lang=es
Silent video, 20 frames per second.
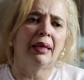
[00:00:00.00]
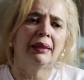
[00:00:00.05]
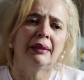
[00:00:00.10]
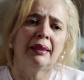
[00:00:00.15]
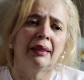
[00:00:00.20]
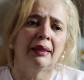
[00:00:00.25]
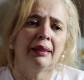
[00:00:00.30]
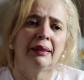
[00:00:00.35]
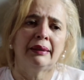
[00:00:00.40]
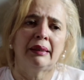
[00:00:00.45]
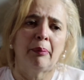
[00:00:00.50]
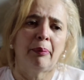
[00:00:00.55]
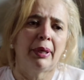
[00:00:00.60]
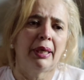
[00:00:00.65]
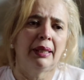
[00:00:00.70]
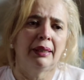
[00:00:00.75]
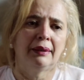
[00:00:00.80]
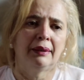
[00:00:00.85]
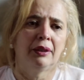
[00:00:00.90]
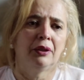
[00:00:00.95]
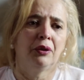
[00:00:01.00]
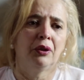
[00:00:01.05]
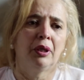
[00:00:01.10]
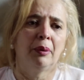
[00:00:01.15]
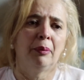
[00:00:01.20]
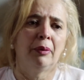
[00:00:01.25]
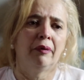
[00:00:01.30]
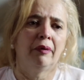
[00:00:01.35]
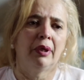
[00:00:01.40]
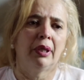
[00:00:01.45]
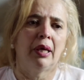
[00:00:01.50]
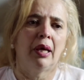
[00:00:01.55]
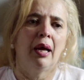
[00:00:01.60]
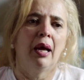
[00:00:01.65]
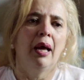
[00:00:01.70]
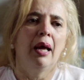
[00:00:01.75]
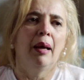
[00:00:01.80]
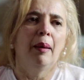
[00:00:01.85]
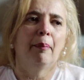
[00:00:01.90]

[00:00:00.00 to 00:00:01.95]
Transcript: hayan desaparecido de mi vida,